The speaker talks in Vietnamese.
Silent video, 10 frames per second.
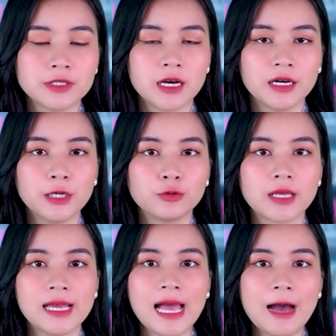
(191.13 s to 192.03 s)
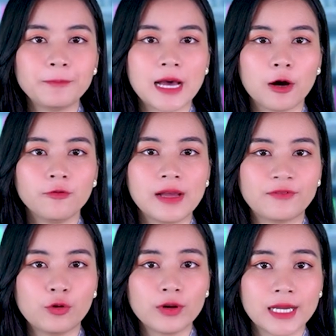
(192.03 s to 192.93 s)
nhờ ưu thế áp đảo
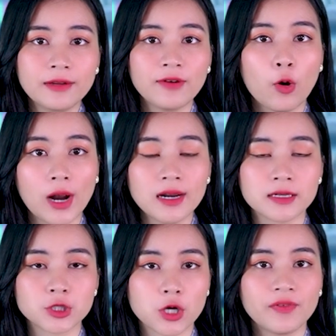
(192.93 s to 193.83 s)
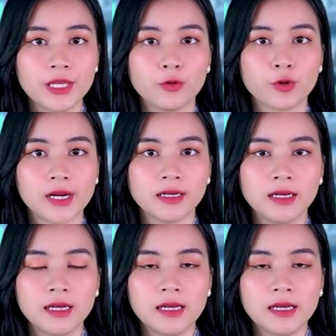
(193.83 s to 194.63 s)
về vũ khí và hỏa lực so với Ukraine.